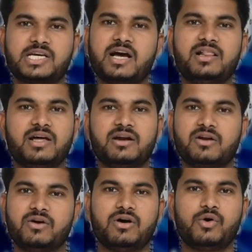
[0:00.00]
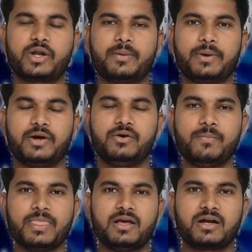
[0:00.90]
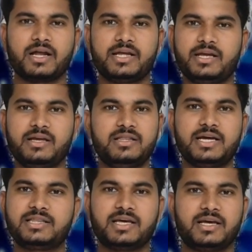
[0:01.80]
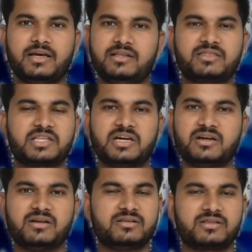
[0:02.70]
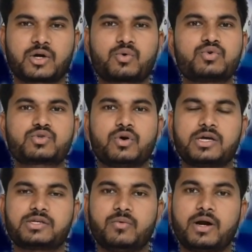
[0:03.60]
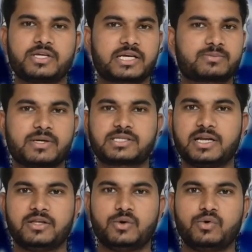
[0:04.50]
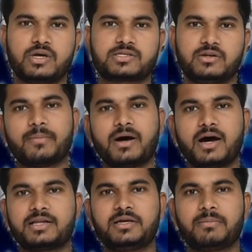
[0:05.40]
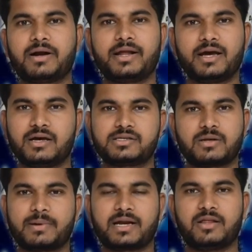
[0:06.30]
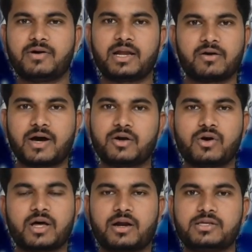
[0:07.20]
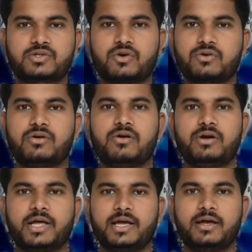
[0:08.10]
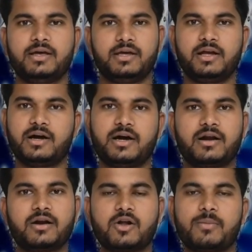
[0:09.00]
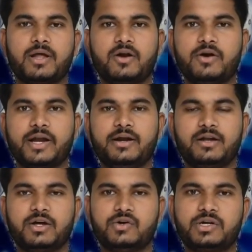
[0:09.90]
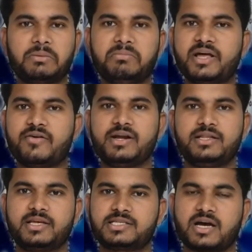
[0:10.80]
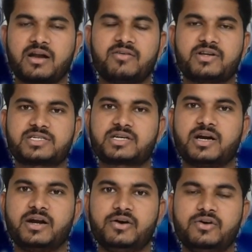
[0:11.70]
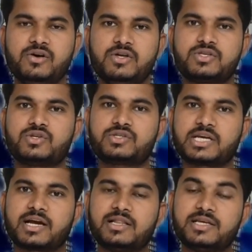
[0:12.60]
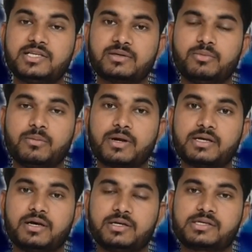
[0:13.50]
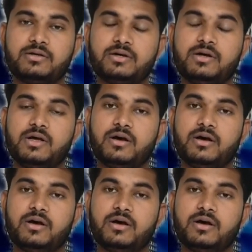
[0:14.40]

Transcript: చాహల్ దాంట్లో అవుట్ అయిపోయాడు కానీ ఇదైతే ఎంత తక్కువ స్కోర్ అసలు నుంచి ఎక్స్పెక్ట్ చేయలేదు ఎవరు శర్మ హార్దిక్ పాండ్యా అసలు పర్లేదు వాళ్ళు వాళ్ళు కూడా రన్స్ కొట్టుకున్నా ఉంటే ఇంకా హండ్రెడ్ లోపల ఆల్అౌట్ అయి ఉంటారు టిమ్ డేవిడ్ అయితే చాలా వర్స్ట్ ఆడాడు సో సింగిల్ తీసిన బుమ్రా అసలు